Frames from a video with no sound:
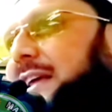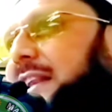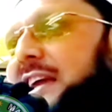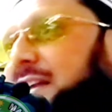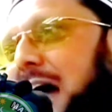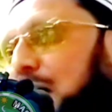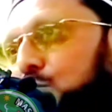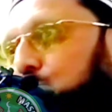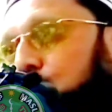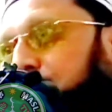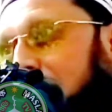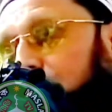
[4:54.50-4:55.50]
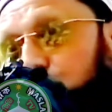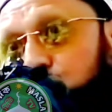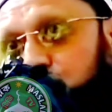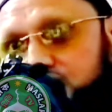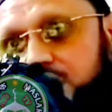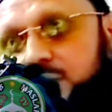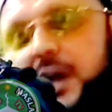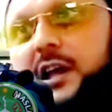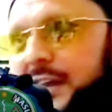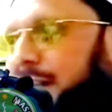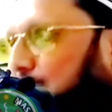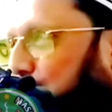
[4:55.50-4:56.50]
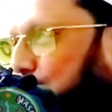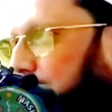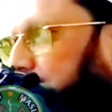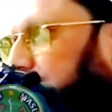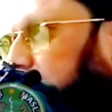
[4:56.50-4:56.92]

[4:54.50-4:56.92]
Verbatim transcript: আমাদের ঈদ আনন্দ পালন করছি ঠিক কিনা বলুন